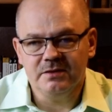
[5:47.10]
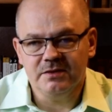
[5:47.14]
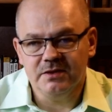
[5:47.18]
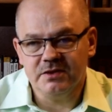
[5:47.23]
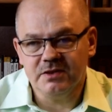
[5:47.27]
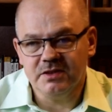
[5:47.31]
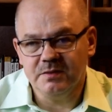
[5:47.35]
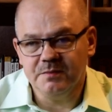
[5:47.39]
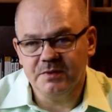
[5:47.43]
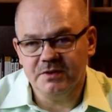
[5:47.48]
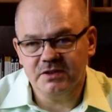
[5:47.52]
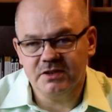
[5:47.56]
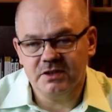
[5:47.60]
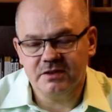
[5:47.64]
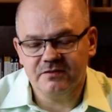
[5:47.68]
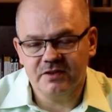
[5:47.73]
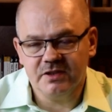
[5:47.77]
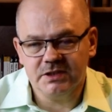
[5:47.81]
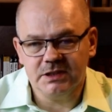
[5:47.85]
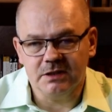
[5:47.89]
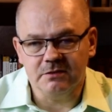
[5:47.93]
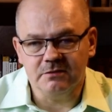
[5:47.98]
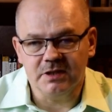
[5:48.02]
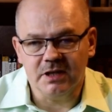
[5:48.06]
Jeśli będziesz
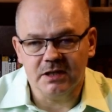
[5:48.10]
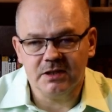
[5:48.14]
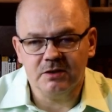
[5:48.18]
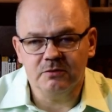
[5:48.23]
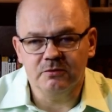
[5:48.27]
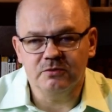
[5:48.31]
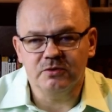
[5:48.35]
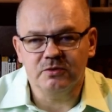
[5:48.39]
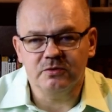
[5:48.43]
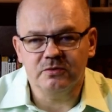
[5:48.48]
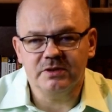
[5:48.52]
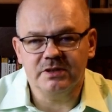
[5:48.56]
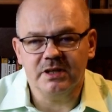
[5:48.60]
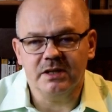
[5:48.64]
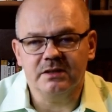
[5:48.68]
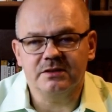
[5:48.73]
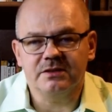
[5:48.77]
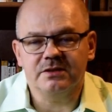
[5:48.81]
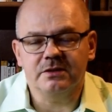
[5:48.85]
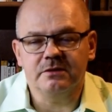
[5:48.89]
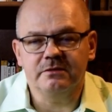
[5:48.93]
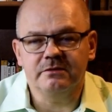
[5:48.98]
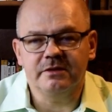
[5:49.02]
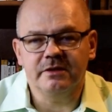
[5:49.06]
wiedział, jakie uczucia
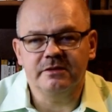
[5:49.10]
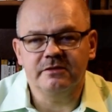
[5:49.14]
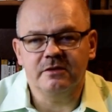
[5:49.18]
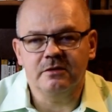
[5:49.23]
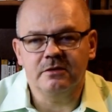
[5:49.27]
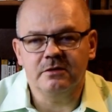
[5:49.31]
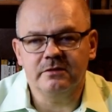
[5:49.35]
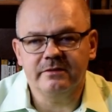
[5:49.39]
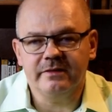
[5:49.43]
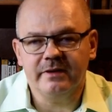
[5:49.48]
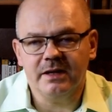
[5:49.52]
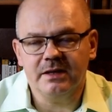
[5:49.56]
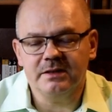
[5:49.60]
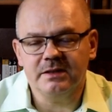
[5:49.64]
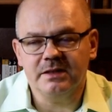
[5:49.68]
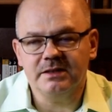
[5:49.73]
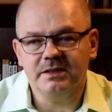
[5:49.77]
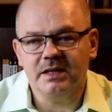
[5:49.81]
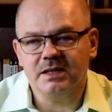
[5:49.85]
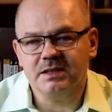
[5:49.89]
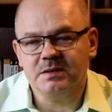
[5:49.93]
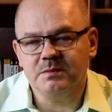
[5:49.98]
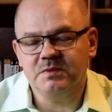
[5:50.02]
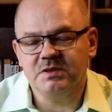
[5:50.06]
są
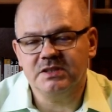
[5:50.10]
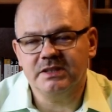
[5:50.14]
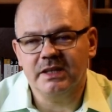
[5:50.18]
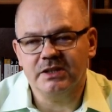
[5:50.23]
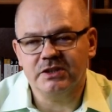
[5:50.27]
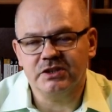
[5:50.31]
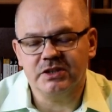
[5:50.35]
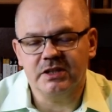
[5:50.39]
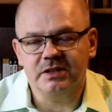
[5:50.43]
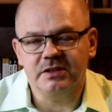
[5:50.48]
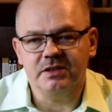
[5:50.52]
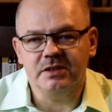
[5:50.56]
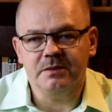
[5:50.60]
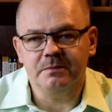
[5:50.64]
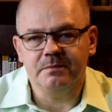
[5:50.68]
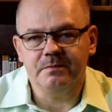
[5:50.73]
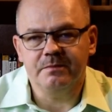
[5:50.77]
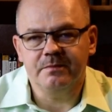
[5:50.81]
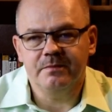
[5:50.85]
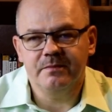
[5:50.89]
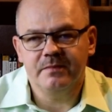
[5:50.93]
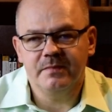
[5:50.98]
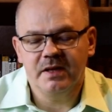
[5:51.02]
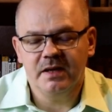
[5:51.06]
wywoływane jakim zdarzeniem,
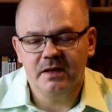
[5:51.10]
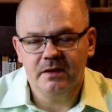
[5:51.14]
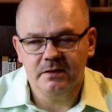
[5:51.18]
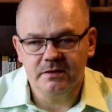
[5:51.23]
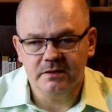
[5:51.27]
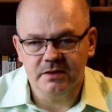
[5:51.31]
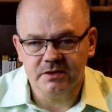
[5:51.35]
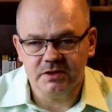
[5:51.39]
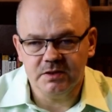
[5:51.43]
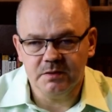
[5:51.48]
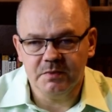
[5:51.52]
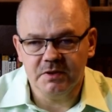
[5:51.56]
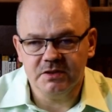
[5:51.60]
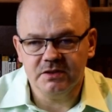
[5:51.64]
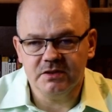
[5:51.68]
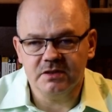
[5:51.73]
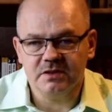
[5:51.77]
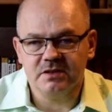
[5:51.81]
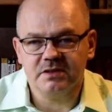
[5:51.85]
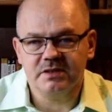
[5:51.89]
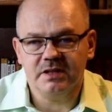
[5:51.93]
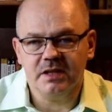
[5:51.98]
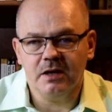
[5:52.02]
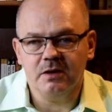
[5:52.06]
jeśli
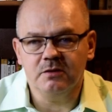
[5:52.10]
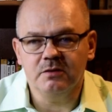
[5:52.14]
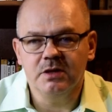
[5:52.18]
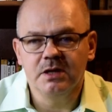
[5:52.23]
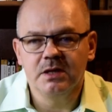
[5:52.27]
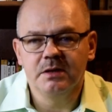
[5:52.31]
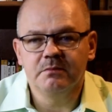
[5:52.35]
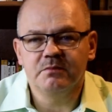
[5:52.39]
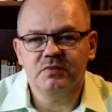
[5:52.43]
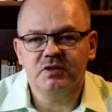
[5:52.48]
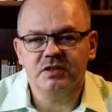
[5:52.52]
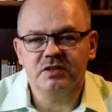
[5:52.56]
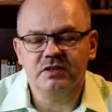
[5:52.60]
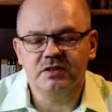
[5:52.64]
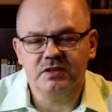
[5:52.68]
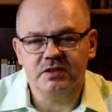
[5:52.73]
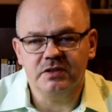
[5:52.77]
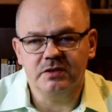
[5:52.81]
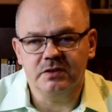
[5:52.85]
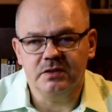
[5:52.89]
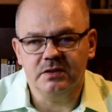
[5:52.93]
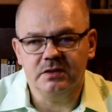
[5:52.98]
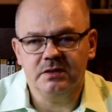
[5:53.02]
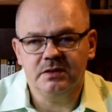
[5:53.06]
będziesz znał
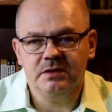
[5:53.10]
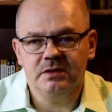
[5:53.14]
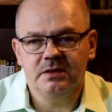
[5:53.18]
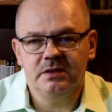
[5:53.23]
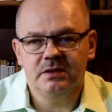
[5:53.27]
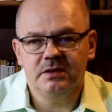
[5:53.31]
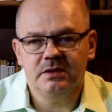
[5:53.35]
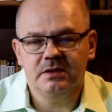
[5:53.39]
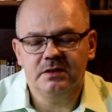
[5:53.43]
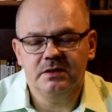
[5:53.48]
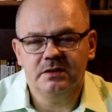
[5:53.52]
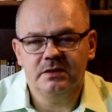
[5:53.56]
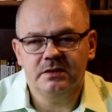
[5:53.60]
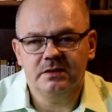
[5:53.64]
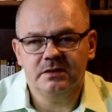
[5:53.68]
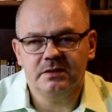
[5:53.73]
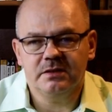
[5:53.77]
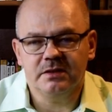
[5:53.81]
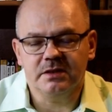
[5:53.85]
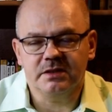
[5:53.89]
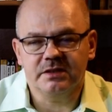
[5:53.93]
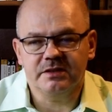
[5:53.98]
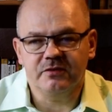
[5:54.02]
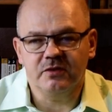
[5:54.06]
przyczyny
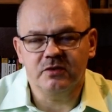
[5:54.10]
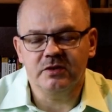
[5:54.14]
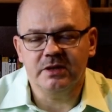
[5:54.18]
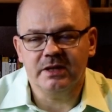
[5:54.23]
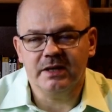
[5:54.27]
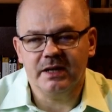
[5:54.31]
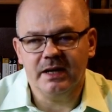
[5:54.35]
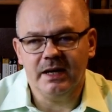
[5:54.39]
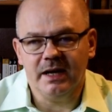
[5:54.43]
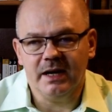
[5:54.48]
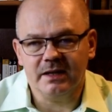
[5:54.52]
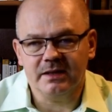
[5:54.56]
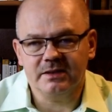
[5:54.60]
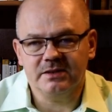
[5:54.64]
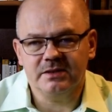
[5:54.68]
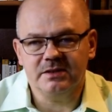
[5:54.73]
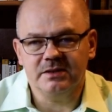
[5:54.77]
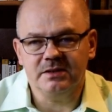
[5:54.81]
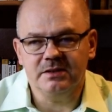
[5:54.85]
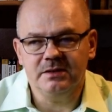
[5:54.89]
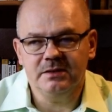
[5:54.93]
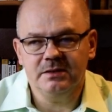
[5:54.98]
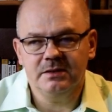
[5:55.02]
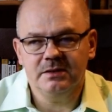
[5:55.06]
tych swoich
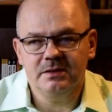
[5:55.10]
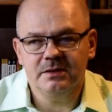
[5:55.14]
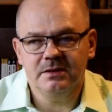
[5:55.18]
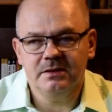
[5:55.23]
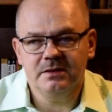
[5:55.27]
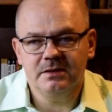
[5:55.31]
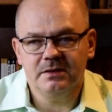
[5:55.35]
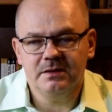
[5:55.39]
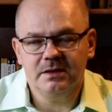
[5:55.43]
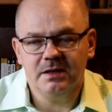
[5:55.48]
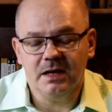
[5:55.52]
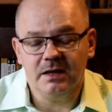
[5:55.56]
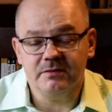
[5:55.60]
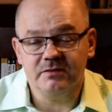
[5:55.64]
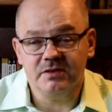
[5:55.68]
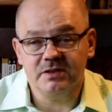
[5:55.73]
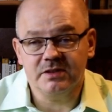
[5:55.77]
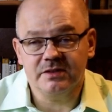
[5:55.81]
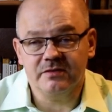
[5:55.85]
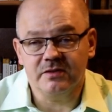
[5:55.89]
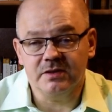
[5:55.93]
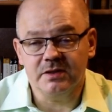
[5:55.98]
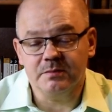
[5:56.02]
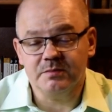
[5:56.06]
reakcji, a
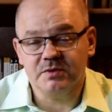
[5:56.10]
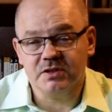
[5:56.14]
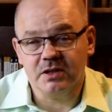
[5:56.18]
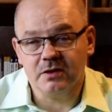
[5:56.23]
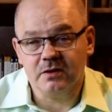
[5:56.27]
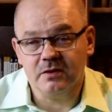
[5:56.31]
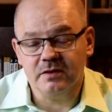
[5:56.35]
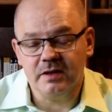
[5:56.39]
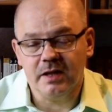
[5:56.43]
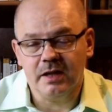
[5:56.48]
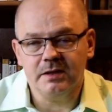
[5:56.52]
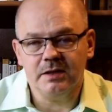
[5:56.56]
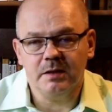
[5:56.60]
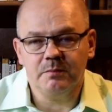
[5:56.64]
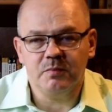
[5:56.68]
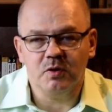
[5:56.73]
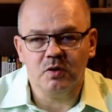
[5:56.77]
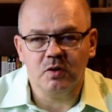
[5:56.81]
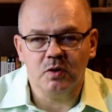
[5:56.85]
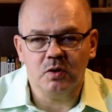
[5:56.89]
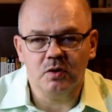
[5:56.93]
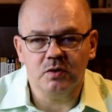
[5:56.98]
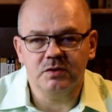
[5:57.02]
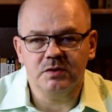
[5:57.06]
więc swoje przekonania,
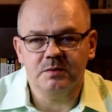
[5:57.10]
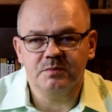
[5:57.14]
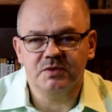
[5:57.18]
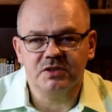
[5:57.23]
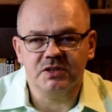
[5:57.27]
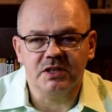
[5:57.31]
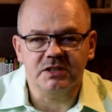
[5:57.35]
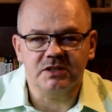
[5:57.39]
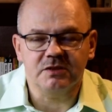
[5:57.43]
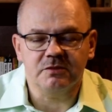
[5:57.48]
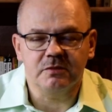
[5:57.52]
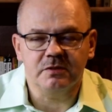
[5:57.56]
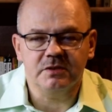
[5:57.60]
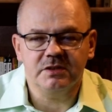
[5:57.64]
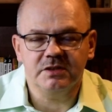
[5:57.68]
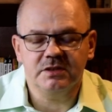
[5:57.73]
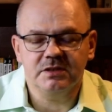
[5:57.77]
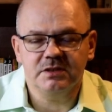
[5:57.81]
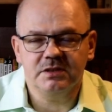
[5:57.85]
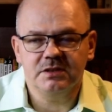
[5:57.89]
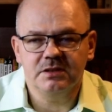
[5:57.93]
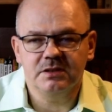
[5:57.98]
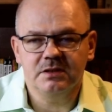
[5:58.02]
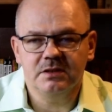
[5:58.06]
poglądy,
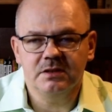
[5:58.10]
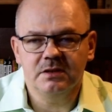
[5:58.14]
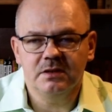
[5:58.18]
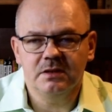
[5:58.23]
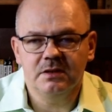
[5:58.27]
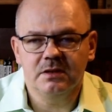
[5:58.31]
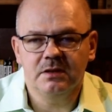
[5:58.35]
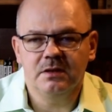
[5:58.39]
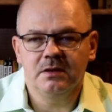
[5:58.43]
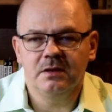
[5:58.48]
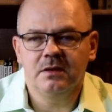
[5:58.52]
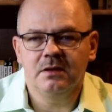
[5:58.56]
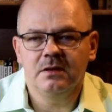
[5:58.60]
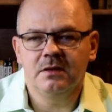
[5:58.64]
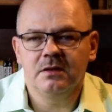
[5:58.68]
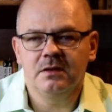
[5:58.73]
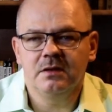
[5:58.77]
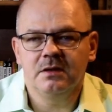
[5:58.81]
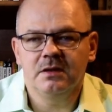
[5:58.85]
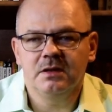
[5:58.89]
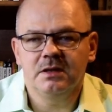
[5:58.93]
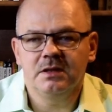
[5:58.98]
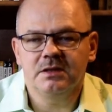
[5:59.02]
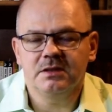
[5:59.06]
przeszłość,
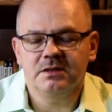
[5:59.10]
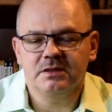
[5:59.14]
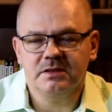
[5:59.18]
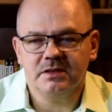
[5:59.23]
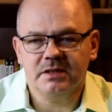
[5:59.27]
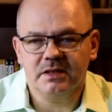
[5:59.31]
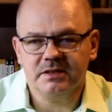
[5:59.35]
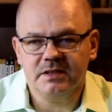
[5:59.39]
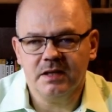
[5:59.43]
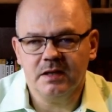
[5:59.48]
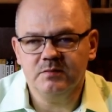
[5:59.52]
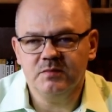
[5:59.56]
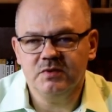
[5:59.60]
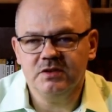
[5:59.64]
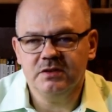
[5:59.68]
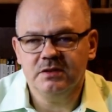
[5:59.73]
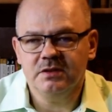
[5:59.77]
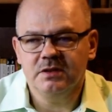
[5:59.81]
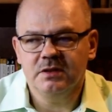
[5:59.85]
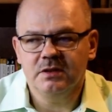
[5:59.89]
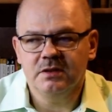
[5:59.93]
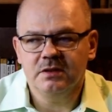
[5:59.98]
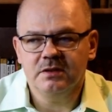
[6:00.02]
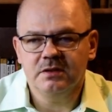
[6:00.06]

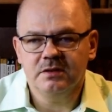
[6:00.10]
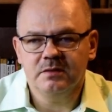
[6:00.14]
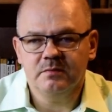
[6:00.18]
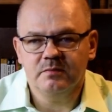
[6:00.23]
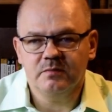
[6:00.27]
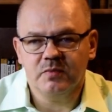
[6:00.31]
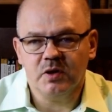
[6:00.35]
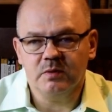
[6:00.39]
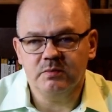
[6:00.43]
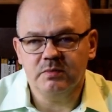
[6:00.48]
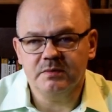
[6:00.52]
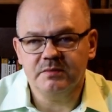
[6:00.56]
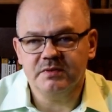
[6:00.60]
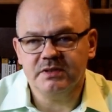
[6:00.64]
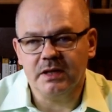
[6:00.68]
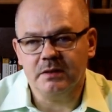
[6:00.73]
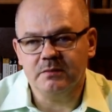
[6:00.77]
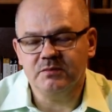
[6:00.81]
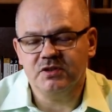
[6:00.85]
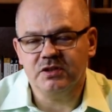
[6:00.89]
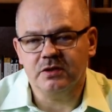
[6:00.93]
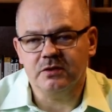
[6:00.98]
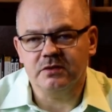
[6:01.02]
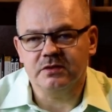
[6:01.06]
czasami problem
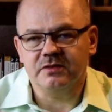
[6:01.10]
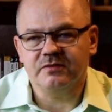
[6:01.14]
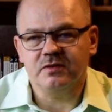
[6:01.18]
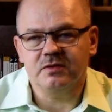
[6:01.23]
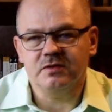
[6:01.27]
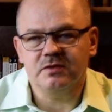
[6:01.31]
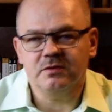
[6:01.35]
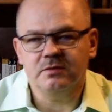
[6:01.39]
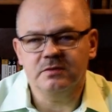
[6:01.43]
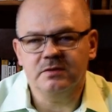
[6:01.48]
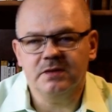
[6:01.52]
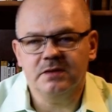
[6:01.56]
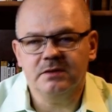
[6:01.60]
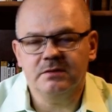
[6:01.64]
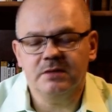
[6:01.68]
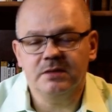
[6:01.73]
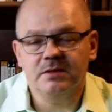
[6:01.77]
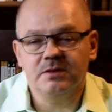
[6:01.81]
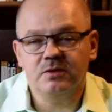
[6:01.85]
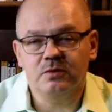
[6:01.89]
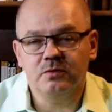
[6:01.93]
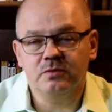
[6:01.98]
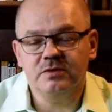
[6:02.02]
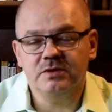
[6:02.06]
sam się rozwiązuje.
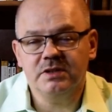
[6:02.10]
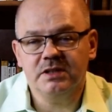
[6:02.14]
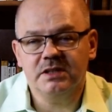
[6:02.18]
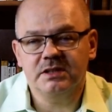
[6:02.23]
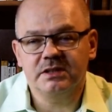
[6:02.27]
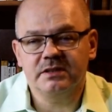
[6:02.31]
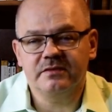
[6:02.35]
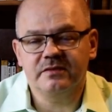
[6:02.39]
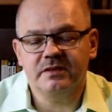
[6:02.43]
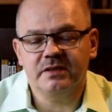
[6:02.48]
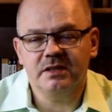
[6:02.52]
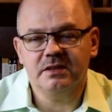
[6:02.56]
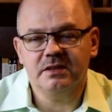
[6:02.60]
Najtrudniej jest